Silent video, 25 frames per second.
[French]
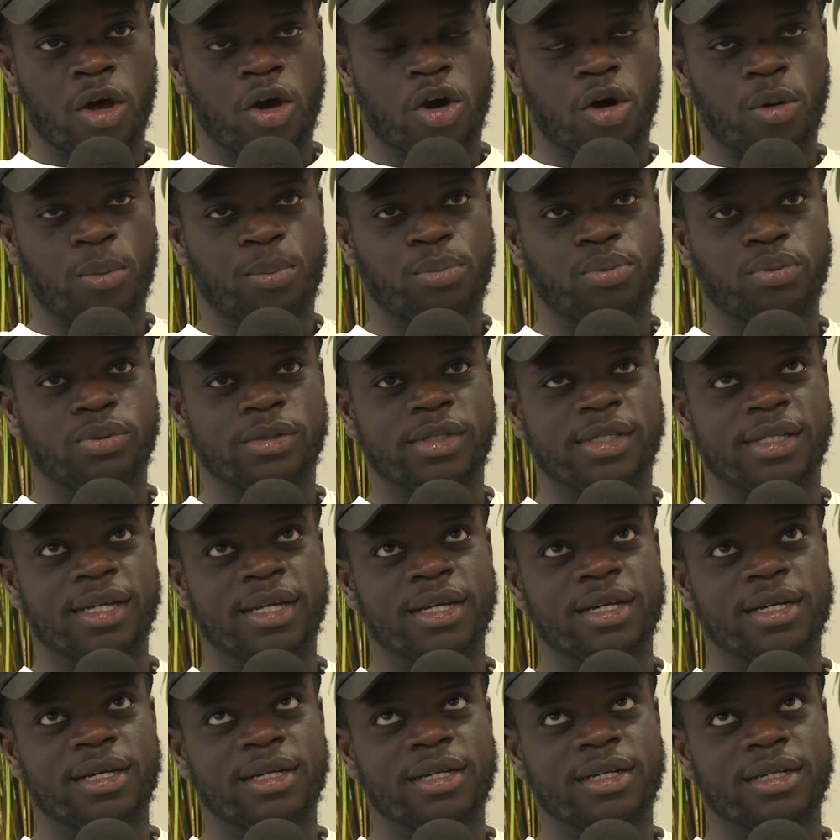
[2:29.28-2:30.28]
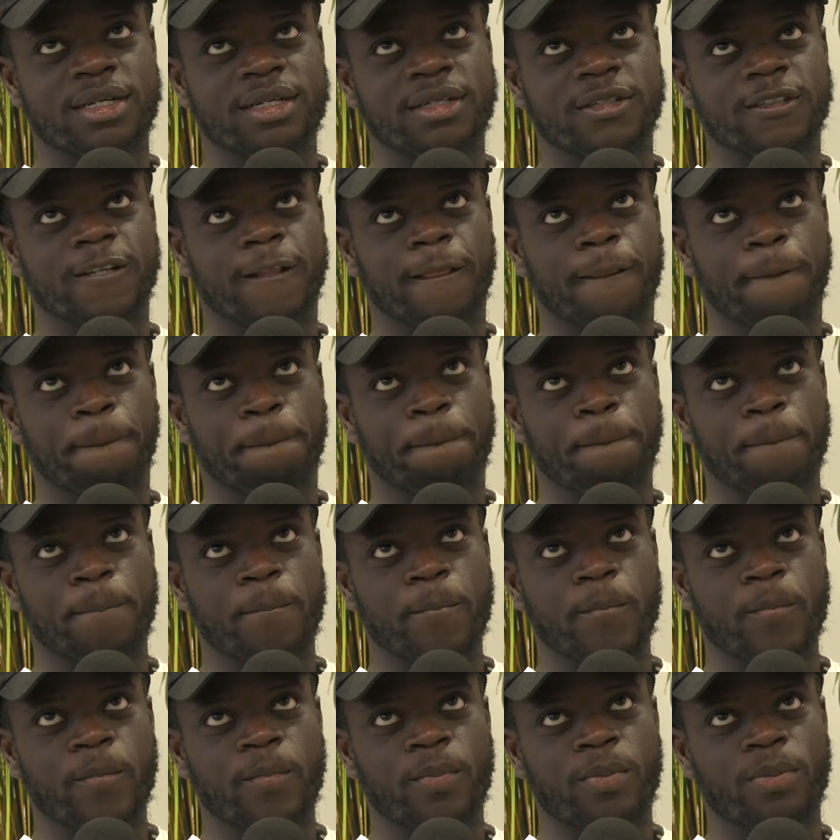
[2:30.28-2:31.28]
en poussin
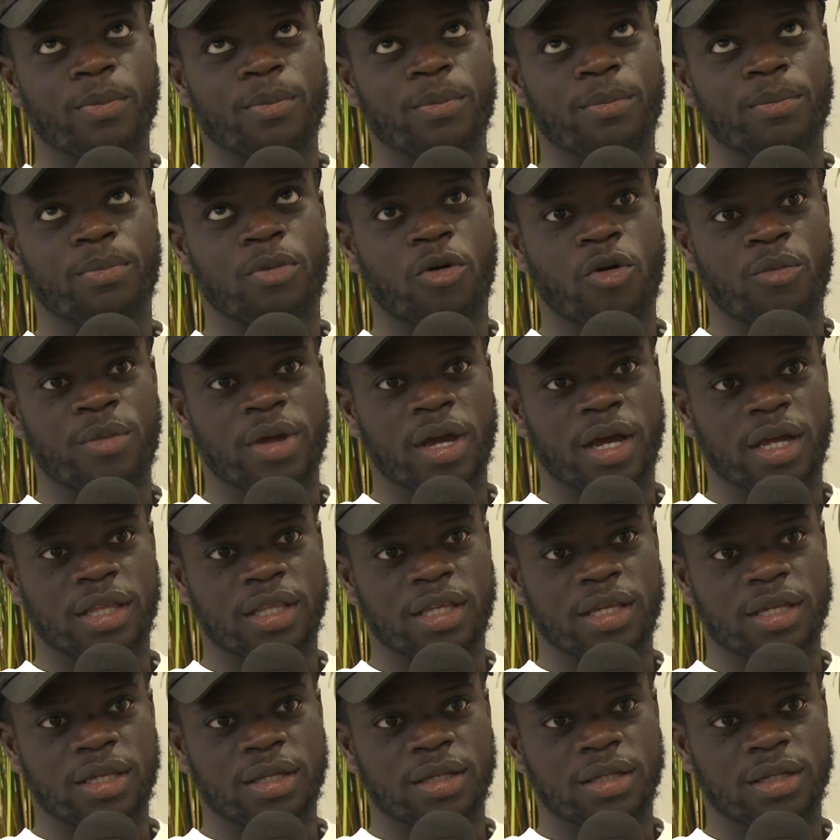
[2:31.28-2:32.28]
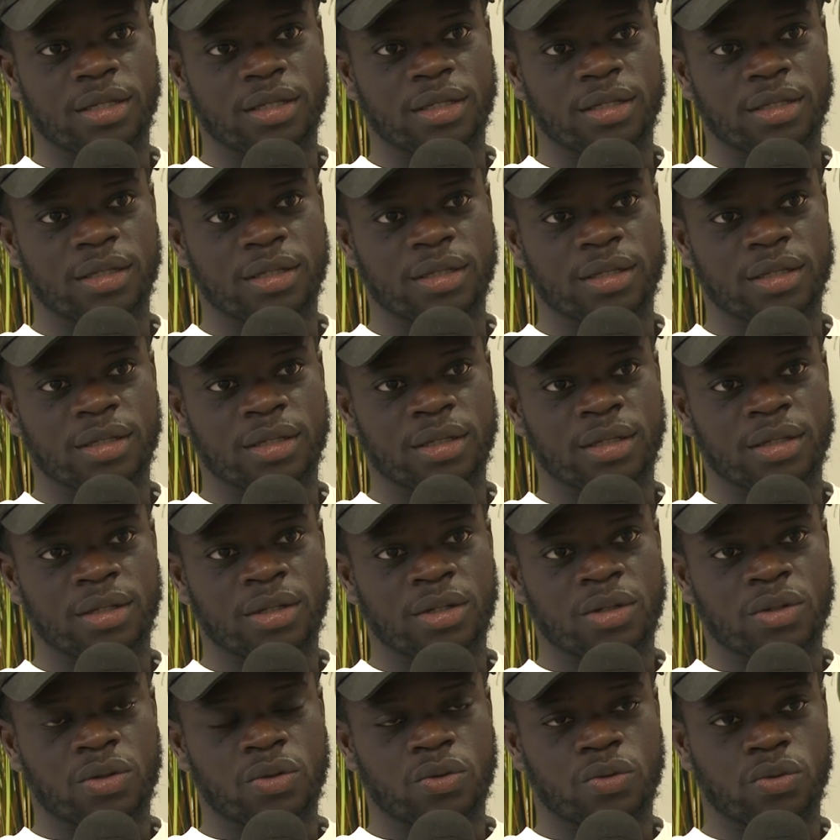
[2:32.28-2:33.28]
première année
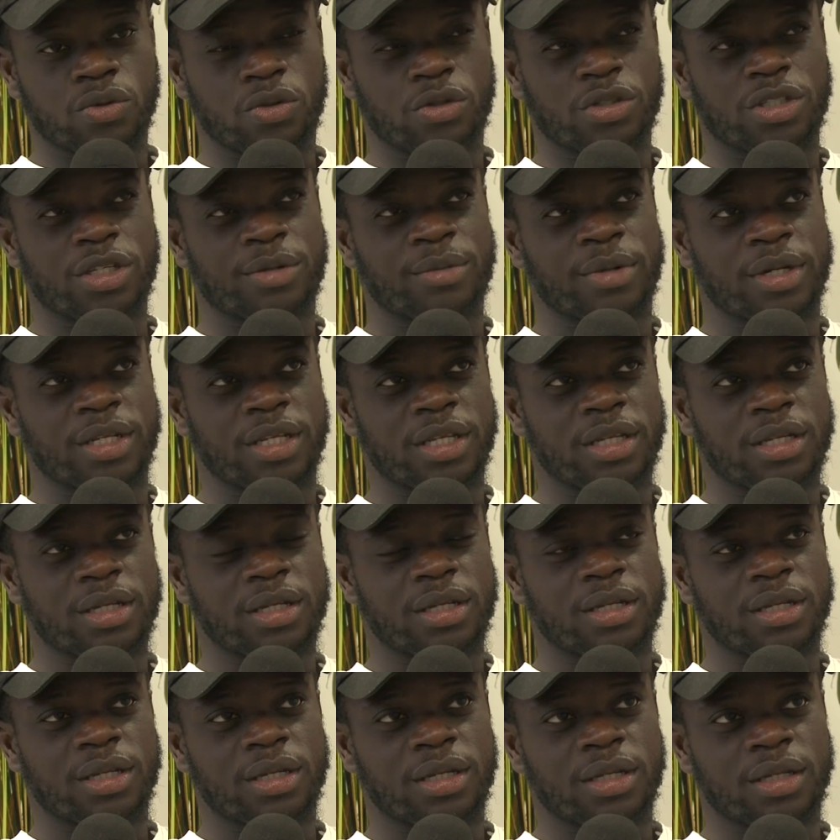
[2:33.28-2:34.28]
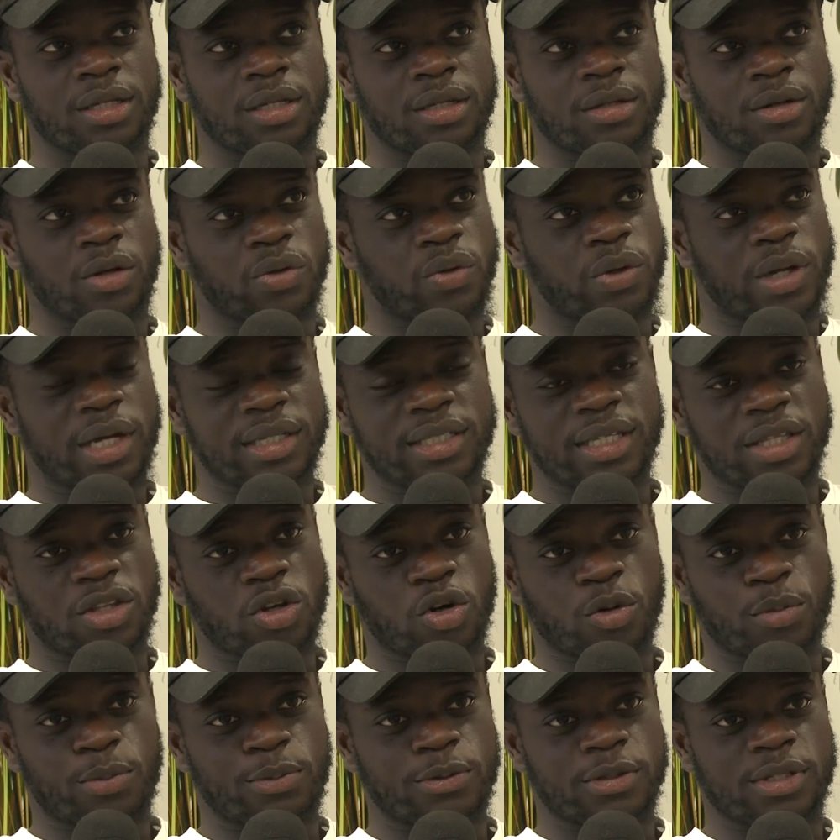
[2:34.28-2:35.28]
ou deuxième année. En tout cas, c'était
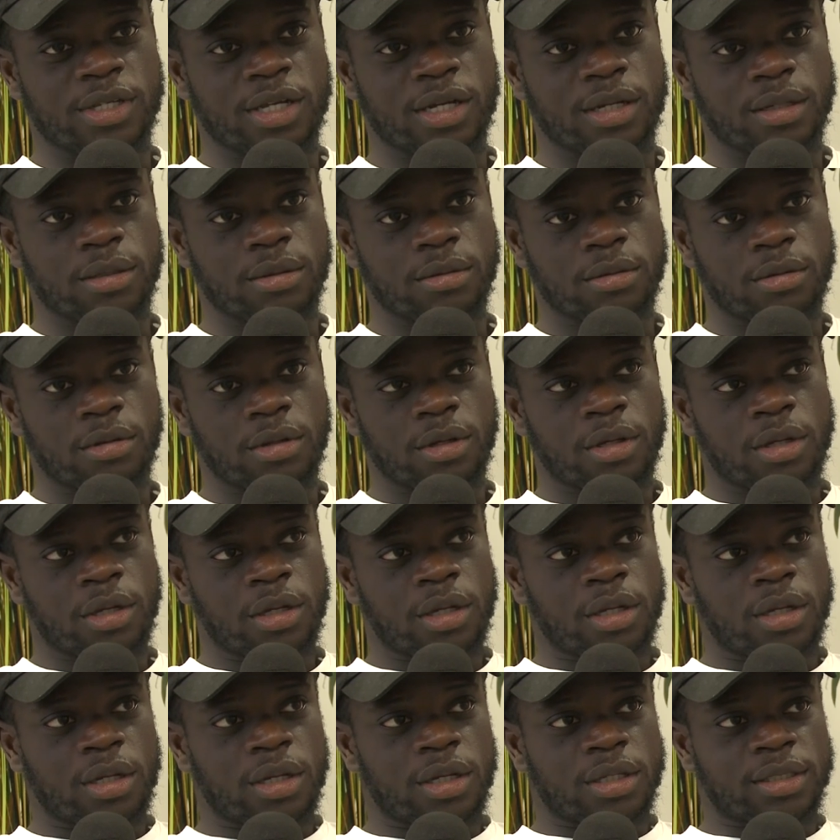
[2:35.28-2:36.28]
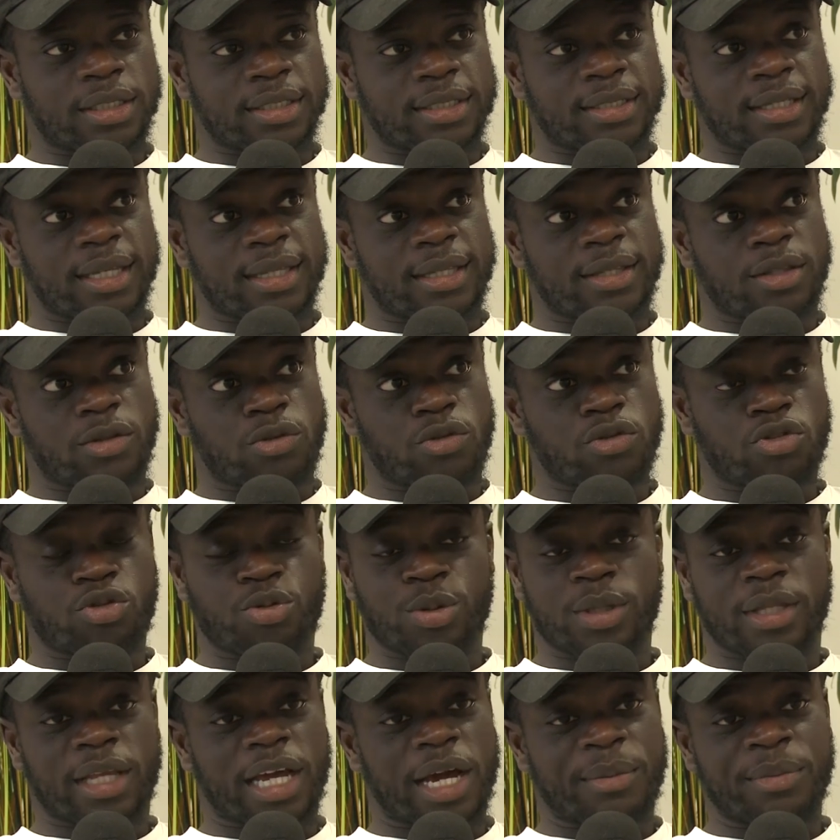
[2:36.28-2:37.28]
en poussin. Ça s'est tout de
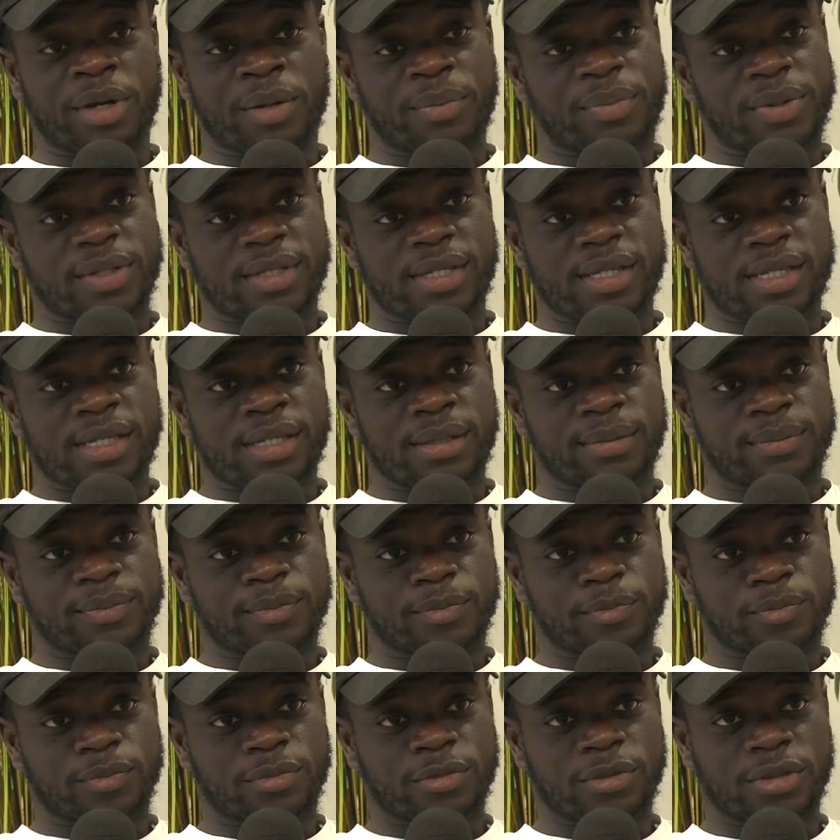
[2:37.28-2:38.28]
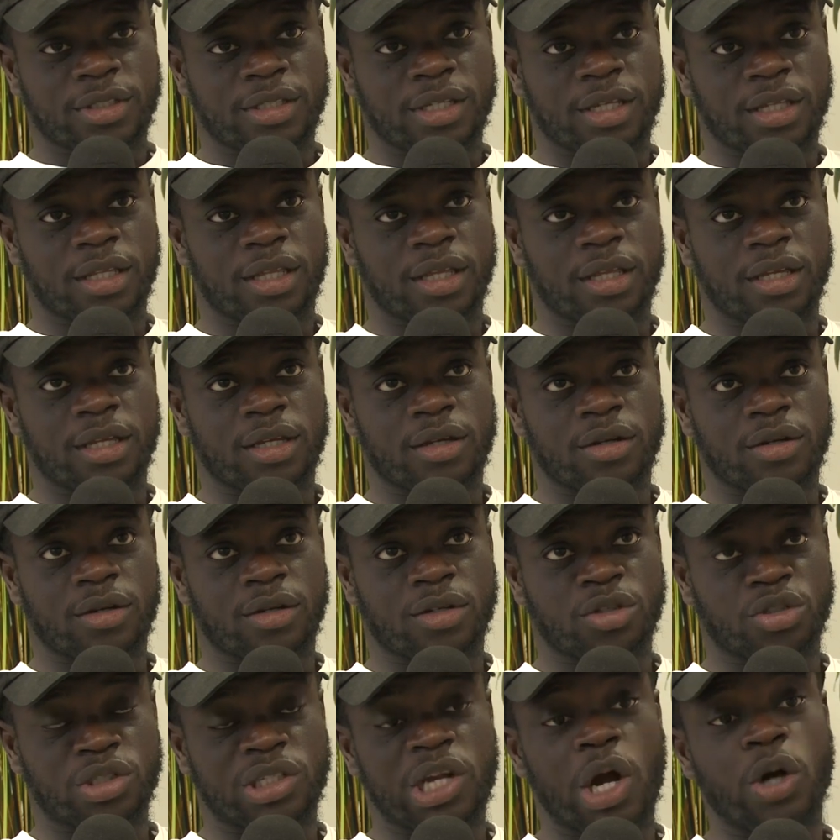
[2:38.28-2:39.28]
suite très bien passé. C'était
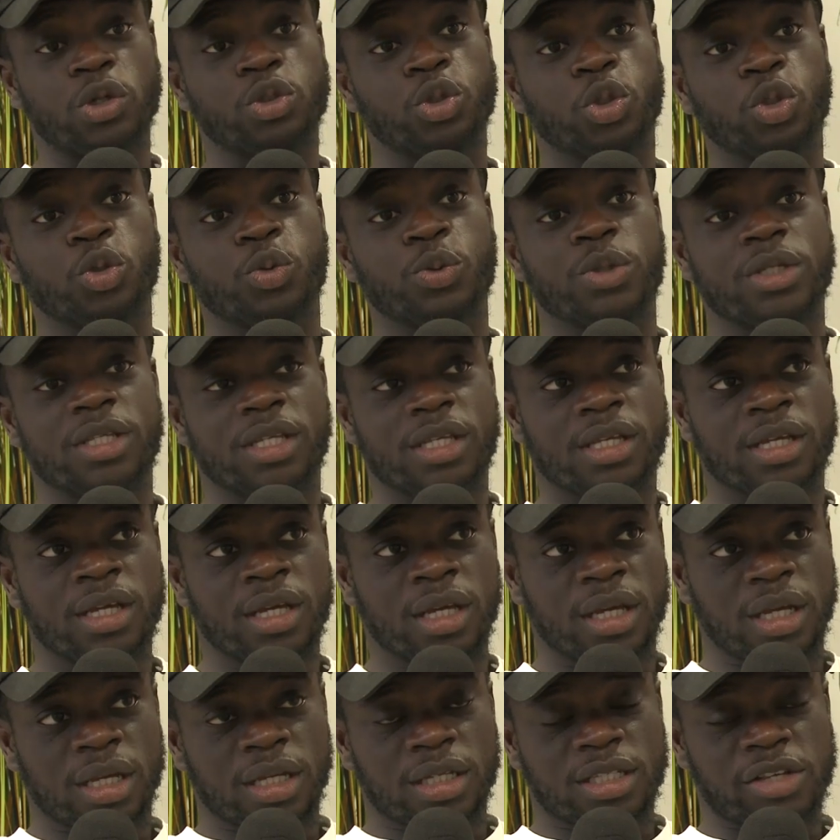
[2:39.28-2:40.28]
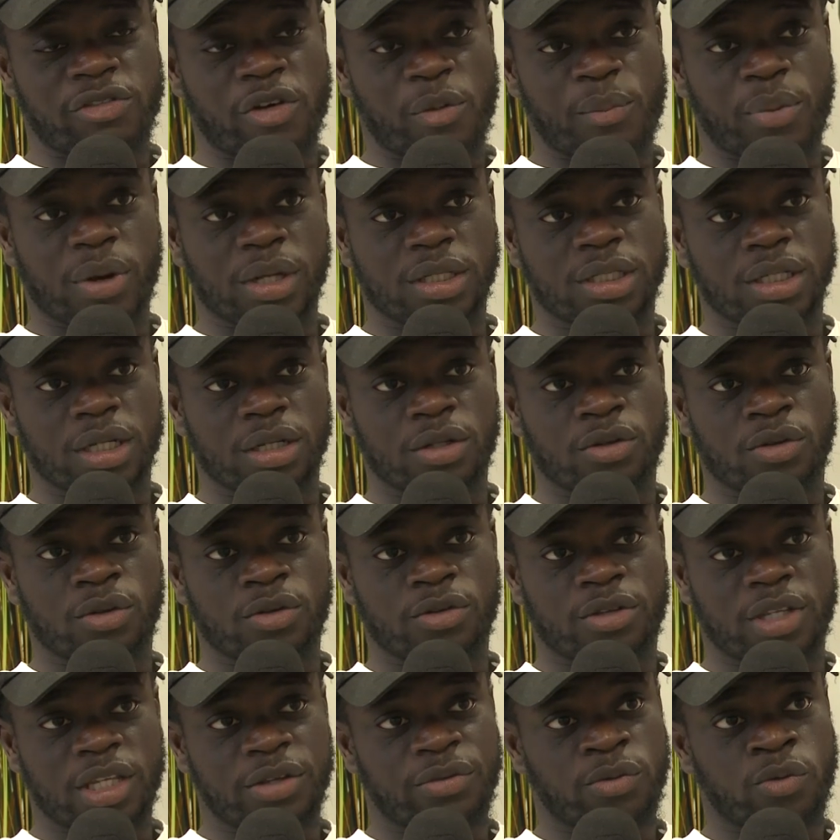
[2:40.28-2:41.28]
euh, jusqu'à aujourd'hui, c'est ça fait partie de
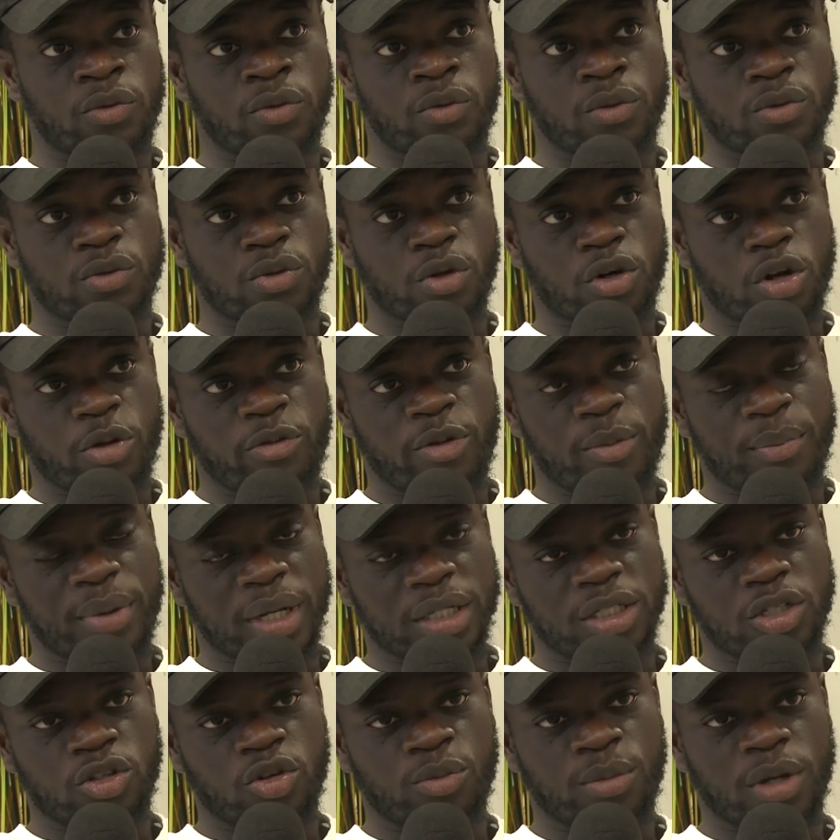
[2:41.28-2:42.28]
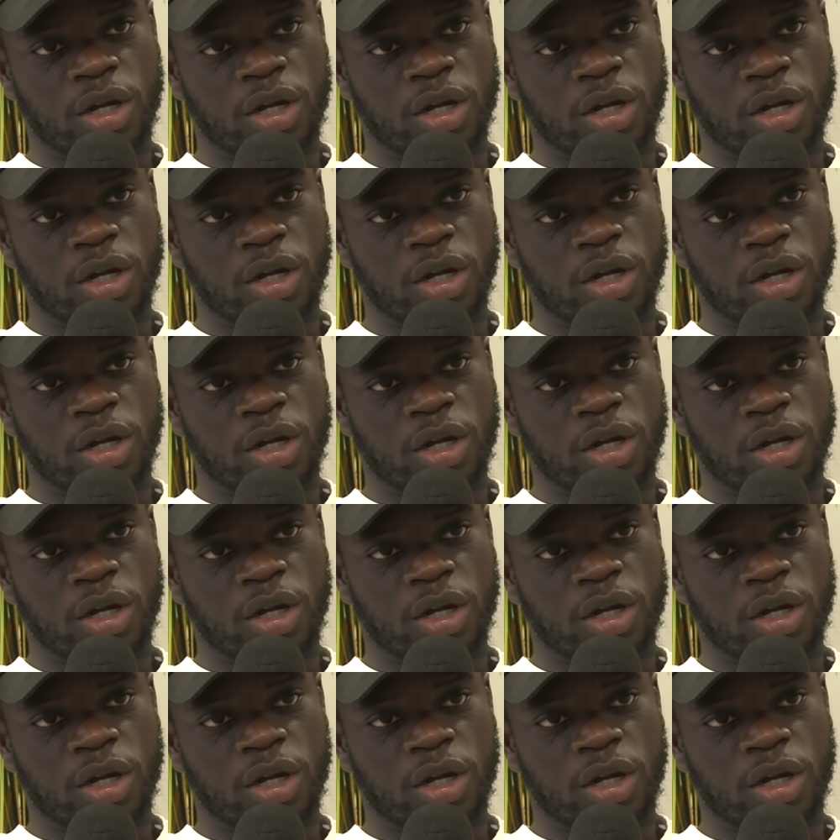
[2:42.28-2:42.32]
font ce club fait partie de